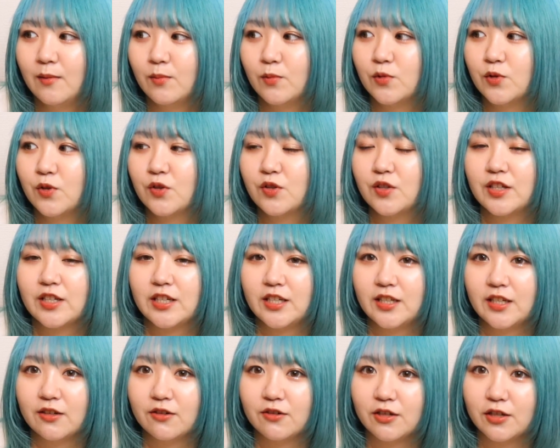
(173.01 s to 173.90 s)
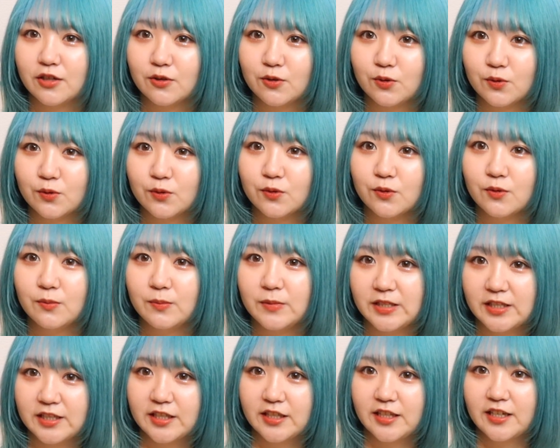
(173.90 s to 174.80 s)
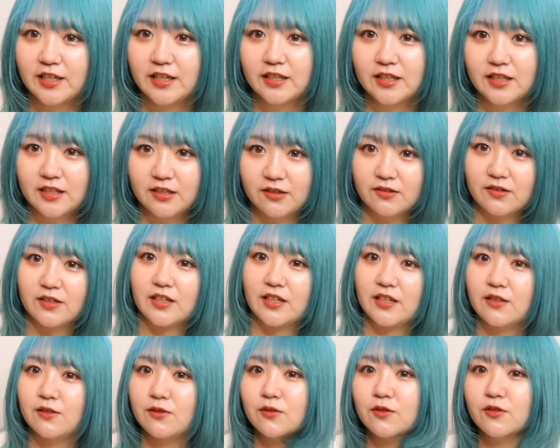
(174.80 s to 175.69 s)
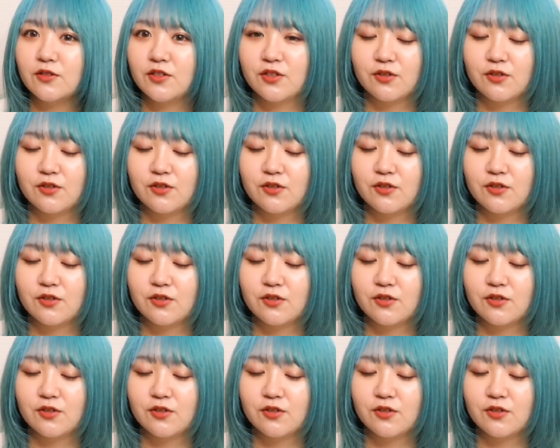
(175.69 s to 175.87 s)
戻ってきてくれることをめっちゃ願ってるんだけど、